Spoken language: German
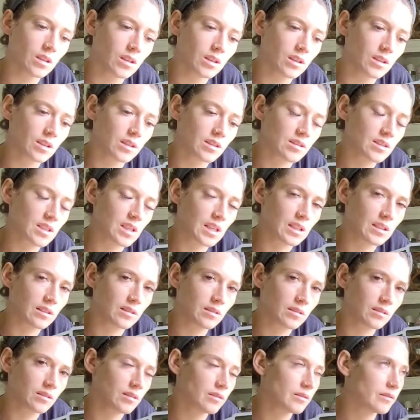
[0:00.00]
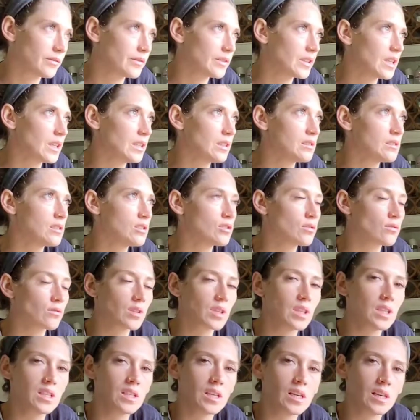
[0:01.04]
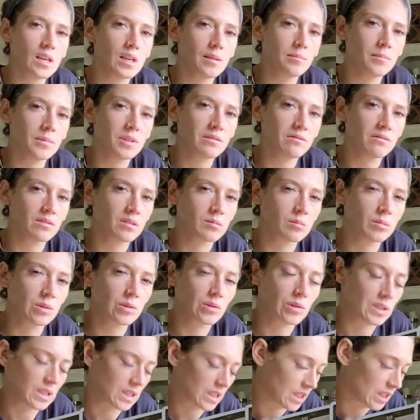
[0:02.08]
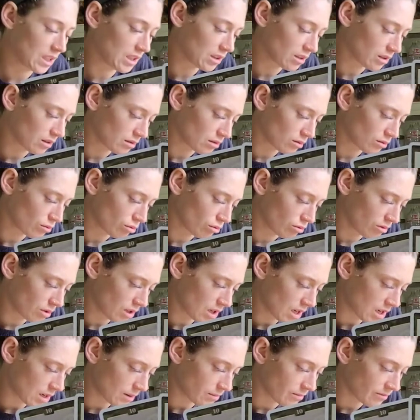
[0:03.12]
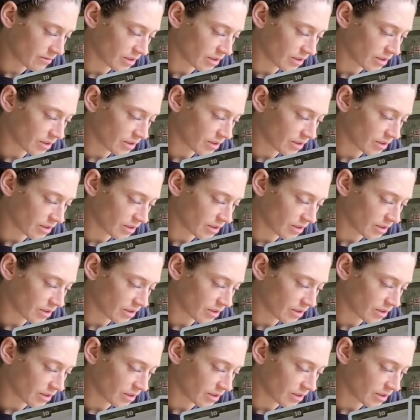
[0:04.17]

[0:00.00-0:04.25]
Das kann für alle, die schon Kinder haben, etwas mit euren Kindern zu tun haben.